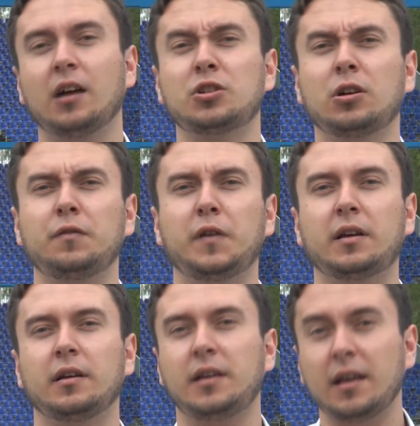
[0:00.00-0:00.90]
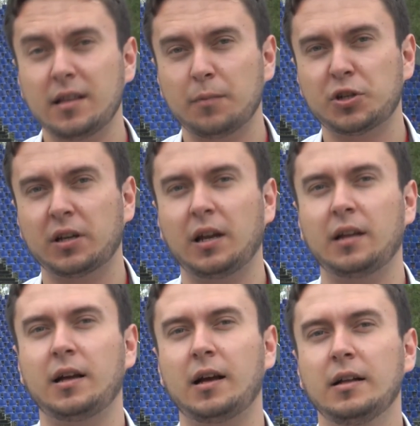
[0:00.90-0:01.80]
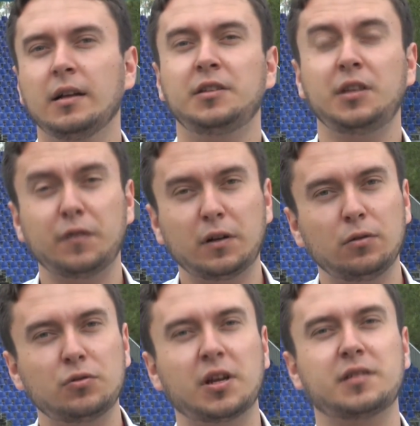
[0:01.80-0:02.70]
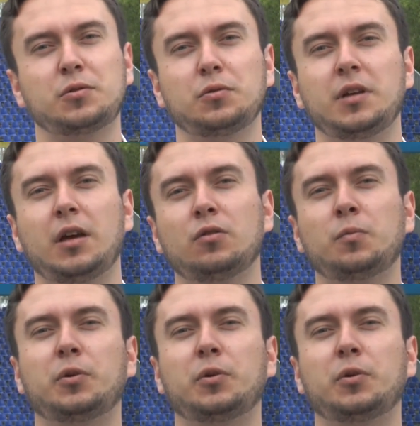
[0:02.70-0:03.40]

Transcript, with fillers: aczkolwiek jedna przegrana nie wyklucza z turnieju,